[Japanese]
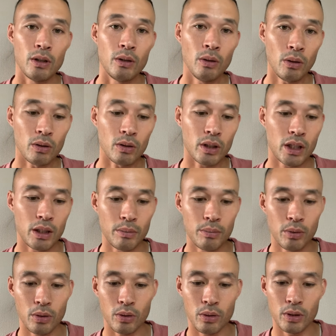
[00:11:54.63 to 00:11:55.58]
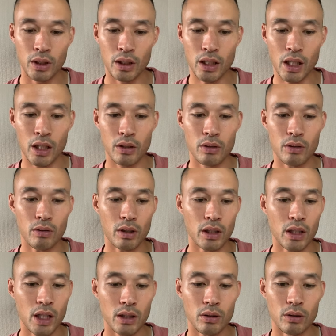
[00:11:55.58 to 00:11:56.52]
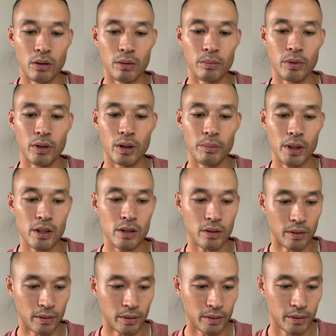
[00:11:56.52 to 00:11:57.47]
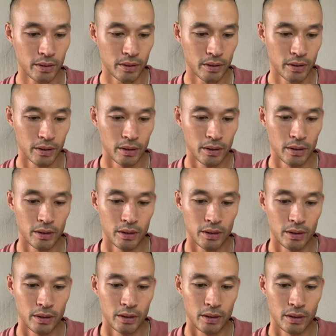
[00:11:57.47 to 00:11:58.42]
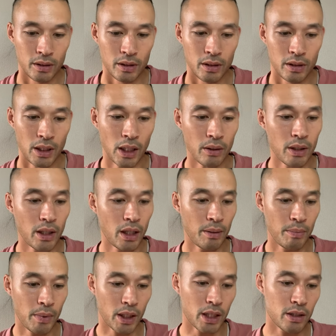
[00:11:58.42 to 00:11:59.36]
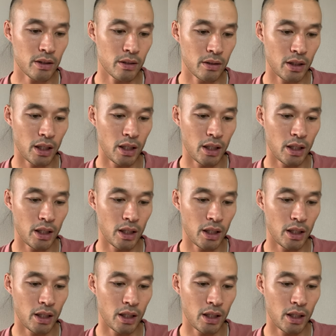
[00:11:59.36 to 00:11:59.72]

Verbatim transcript: の希望になるのかなと思います。なので、まあ、結、